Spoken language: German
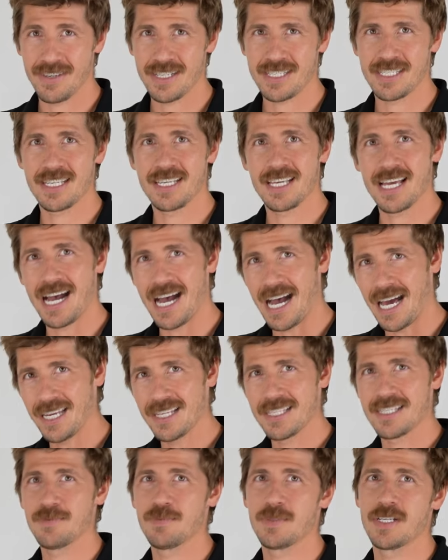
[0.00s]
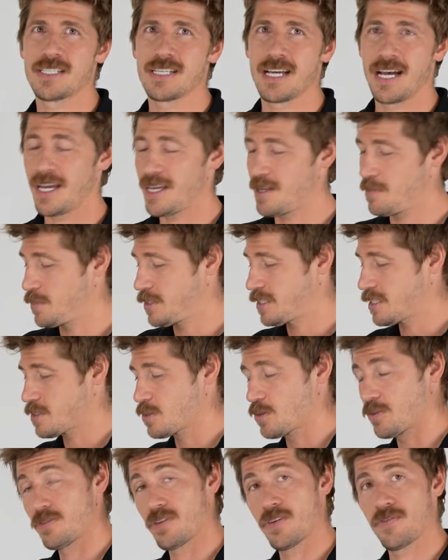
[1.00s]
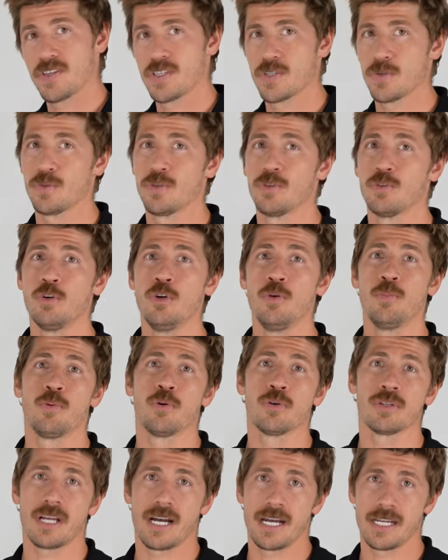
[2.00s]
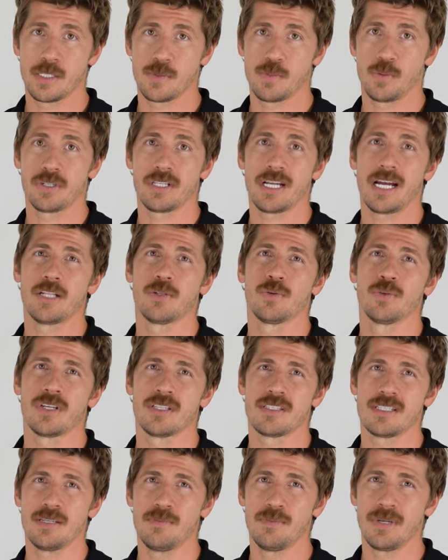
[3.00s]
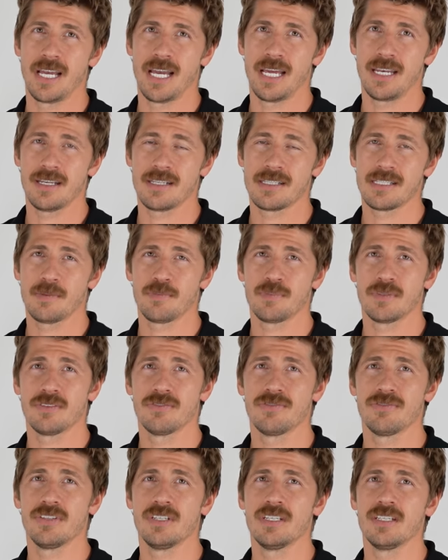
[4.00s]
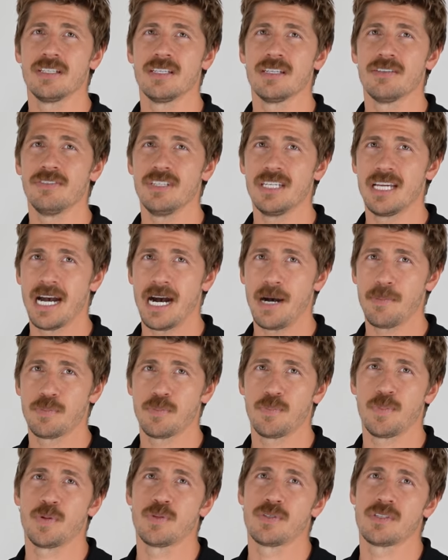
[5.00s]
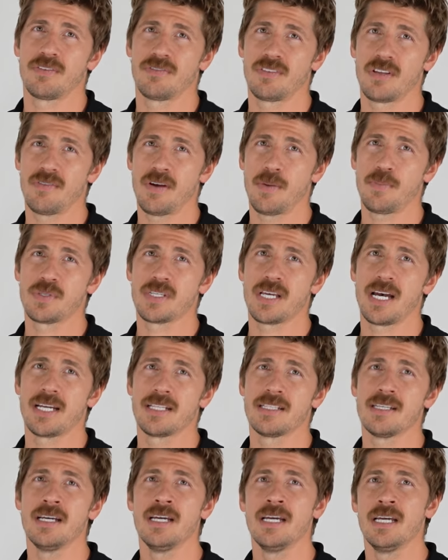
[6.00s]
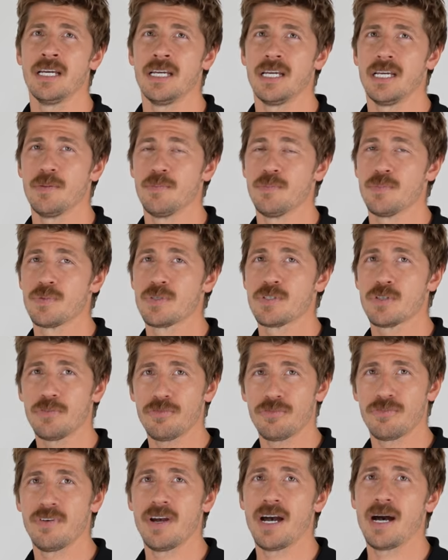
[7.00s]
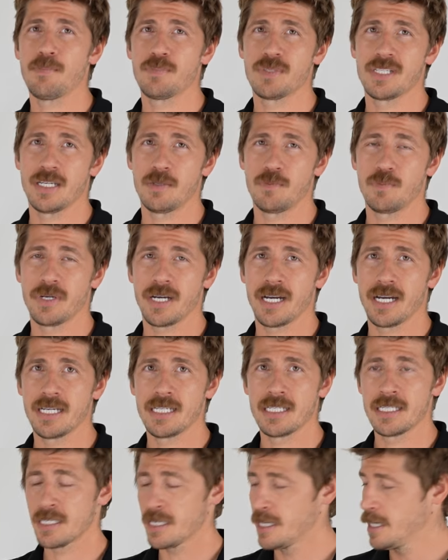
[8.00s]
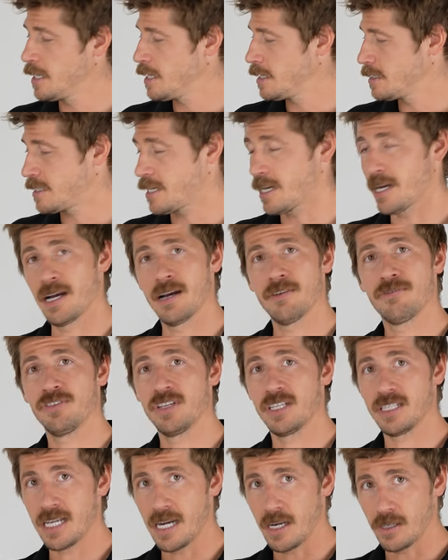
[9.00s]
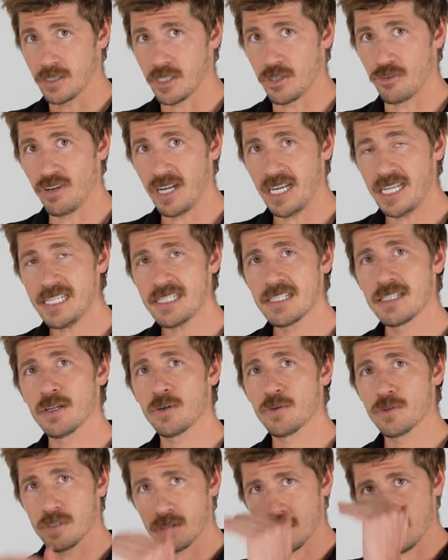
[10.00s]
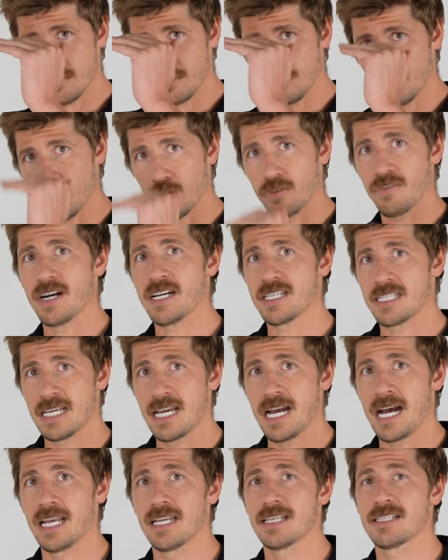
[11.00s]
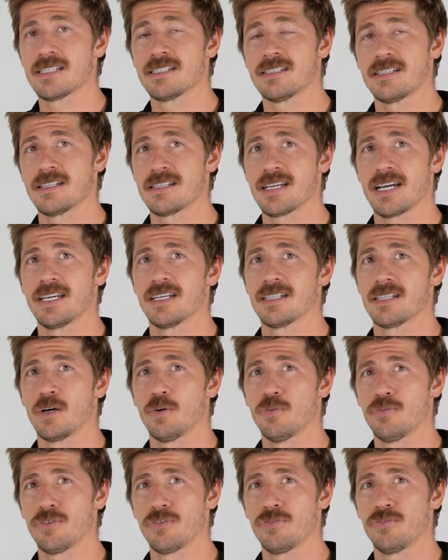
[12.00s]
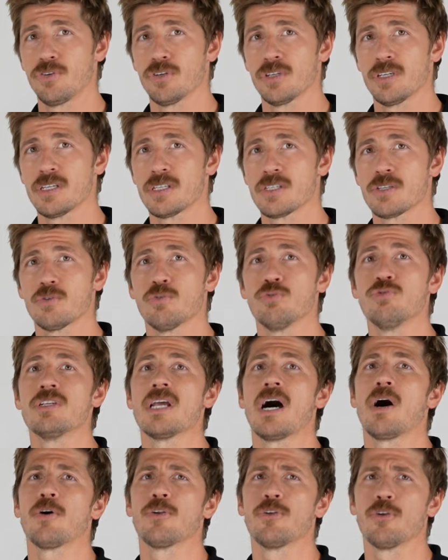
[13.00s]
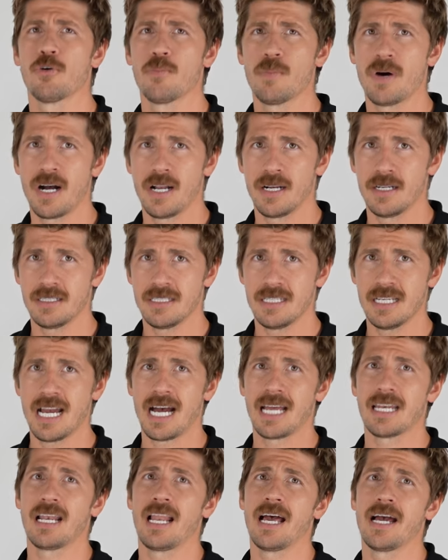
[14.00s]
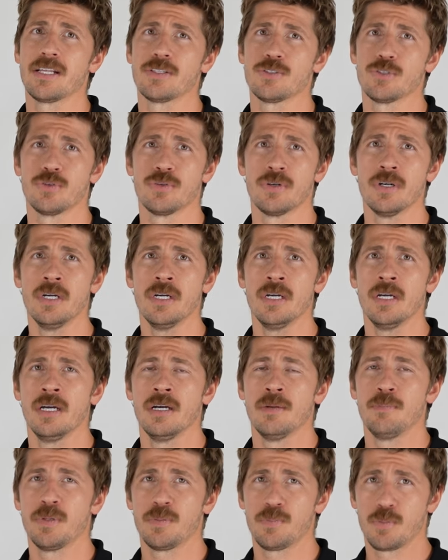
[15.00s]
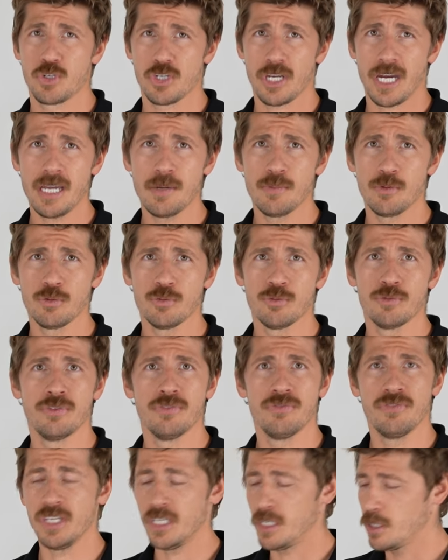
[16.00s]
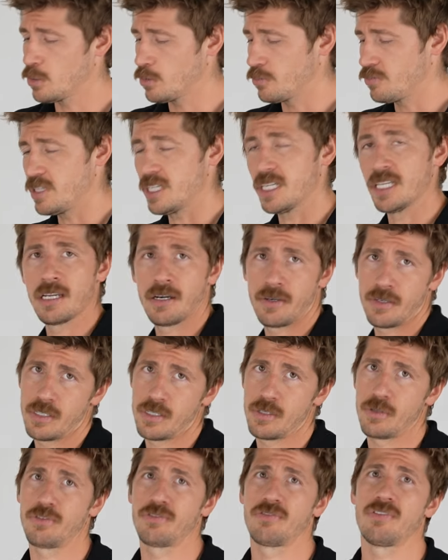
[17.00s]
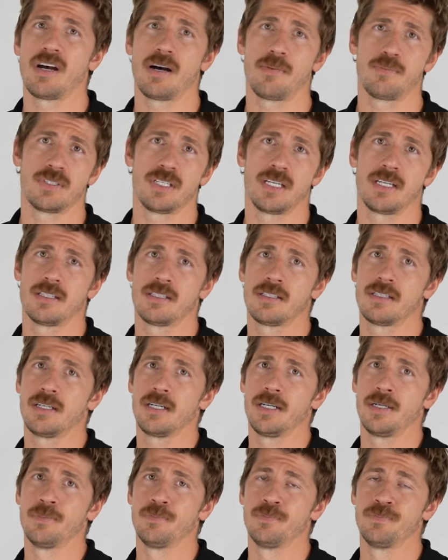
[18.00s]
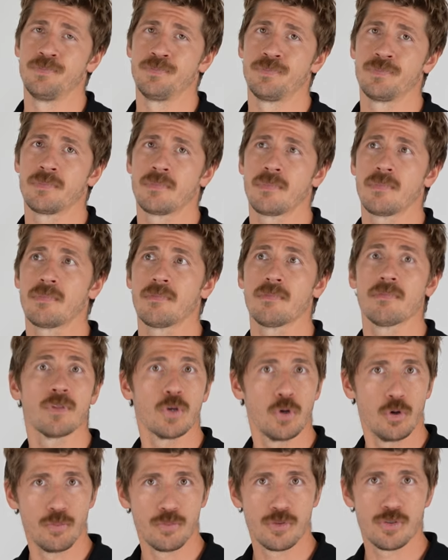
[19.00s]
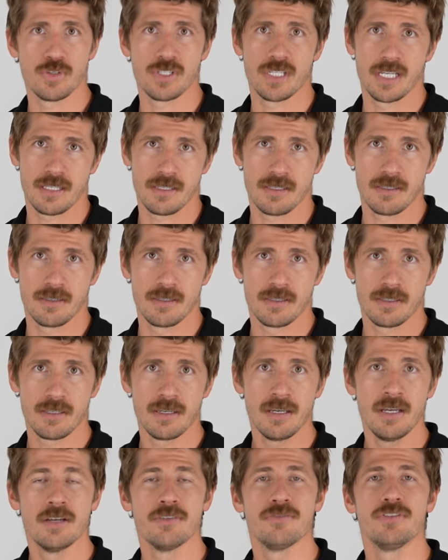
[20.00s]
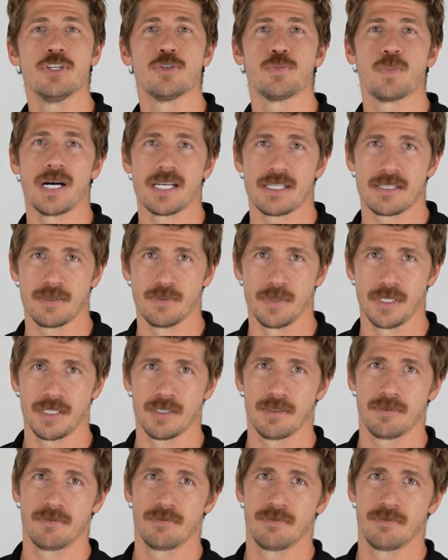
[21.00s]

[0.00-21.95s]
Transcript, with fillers: was sich alles im Detail mit der Softwareversion 0.1.107 geändert hat, findet ihr wie gehabt bei uns auf der Website im Software-Update-Bereich. Da findet ihr auch die Release Notes, wo quasi alles detailliert aufgeführt ist und auch nochmal die Anleitung mit Beschreibung und ein Video, wie genau das Software-Update ähm, umzusetzen ist. Viel Spaß damit!